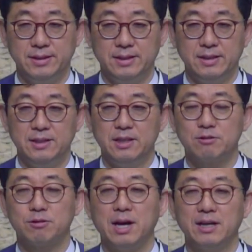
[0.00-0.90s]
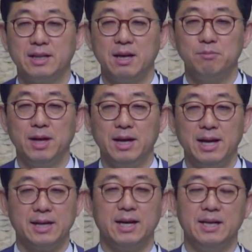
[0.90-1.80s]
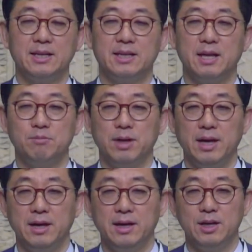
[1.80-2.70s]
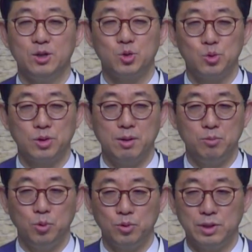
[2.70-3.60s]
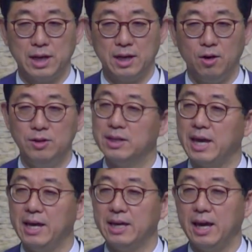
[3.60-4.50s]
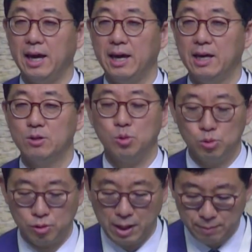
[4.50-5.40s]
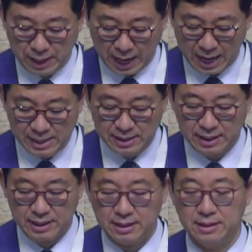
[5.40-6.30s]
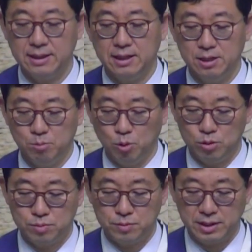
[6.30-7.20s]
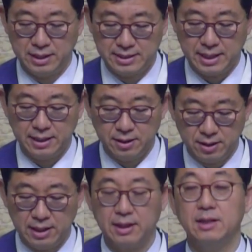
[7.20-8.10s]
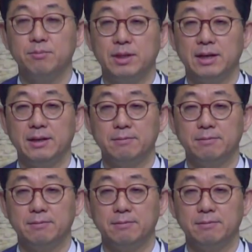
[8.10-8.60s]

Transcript: 늘 익숙하기 때문에 가까이 있기 때문에 소중함을 모르다가 어느 계기에 소중함을 알게 되는 모습들이 생겨나게 됩니다.